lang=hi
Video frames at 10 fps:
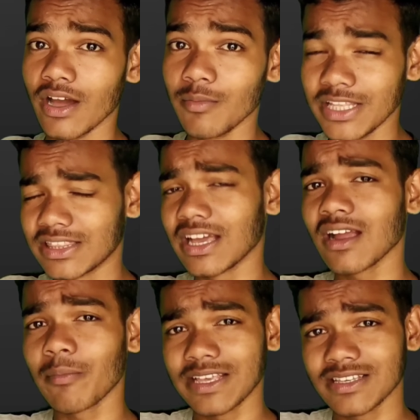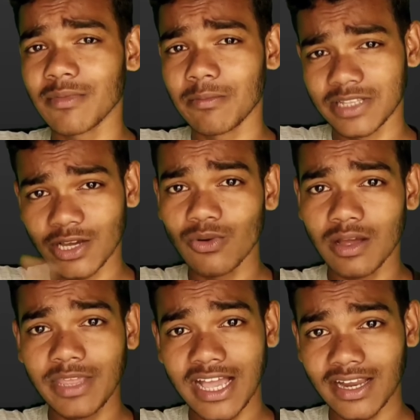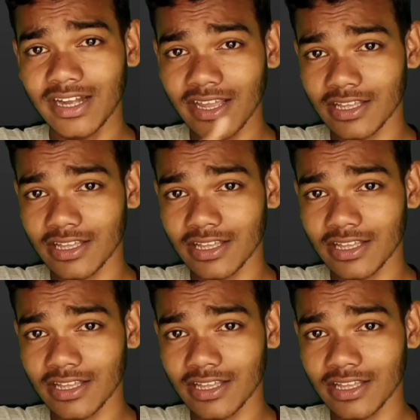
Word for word: हुआ है अब इतना का पैसा मैं बताऊंगा अभी आगे